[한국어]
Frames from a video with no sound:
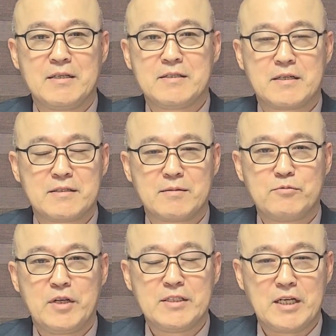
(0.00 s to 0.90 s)

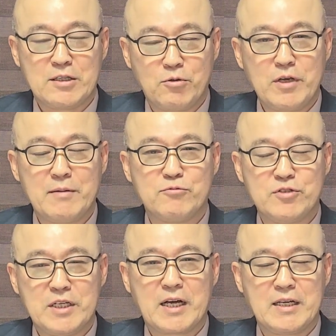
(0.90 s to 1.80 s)
인사청문회 제도에
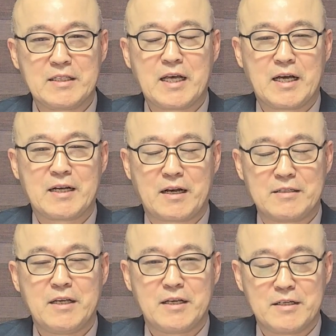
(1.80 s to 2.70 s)
문제가
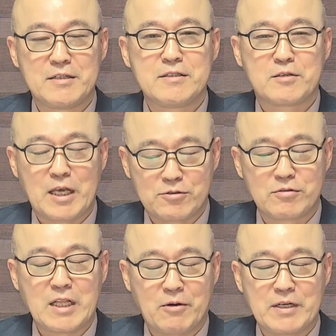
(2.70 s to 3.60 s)
있다라는 얘기는
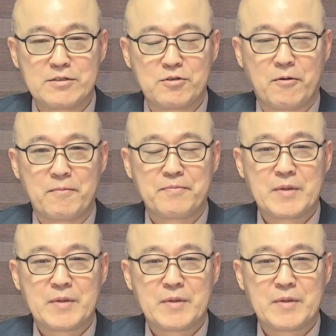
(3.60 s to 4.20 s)
계속 나왔죠.